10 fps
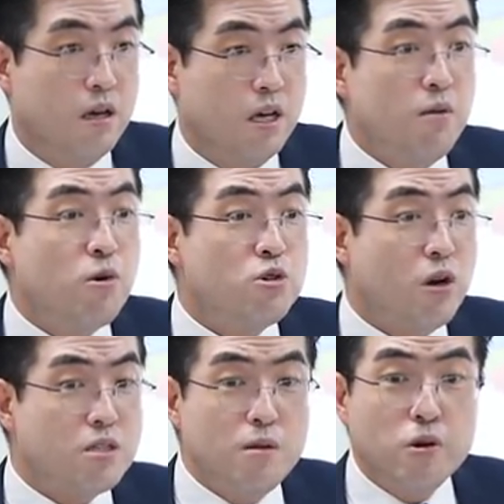일본이
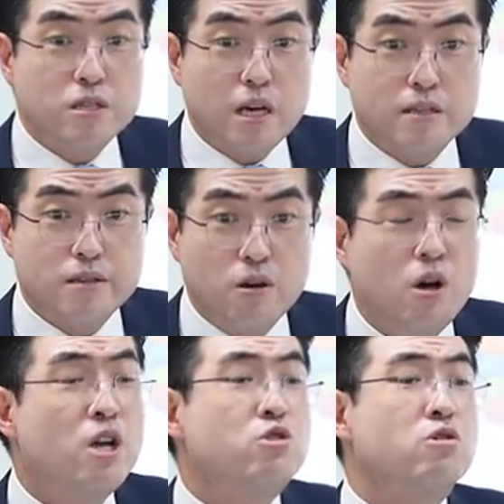좋아서 일본에 살았어요
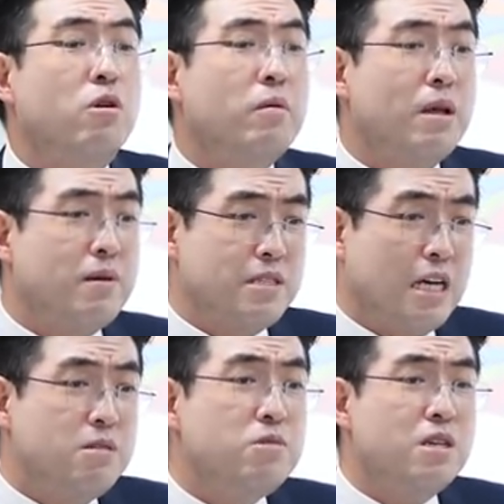죄송합니다만
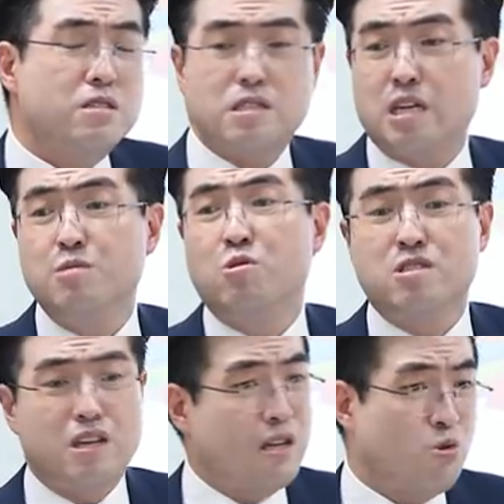40년에서 45년
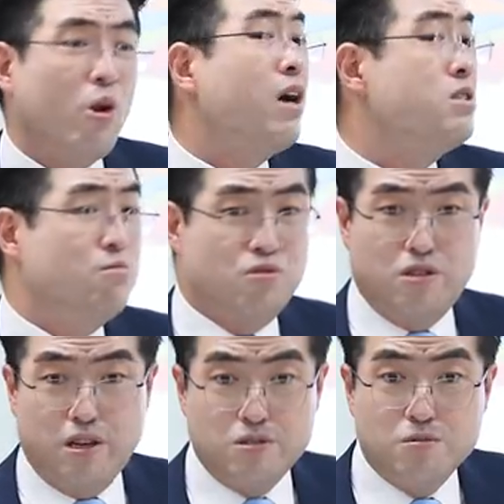사이에 돌아가신
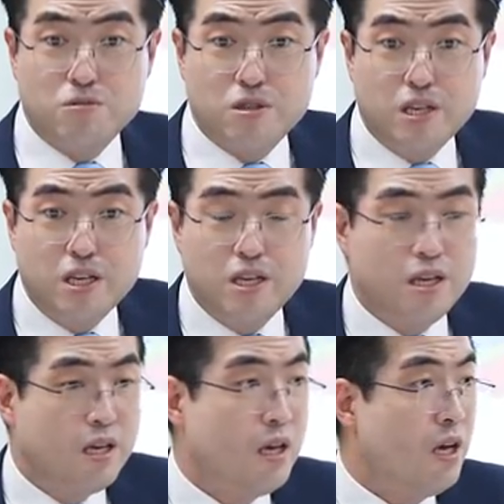분들이에요 저분들
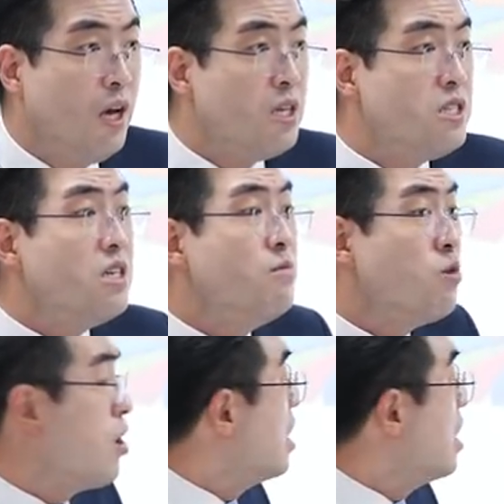지금도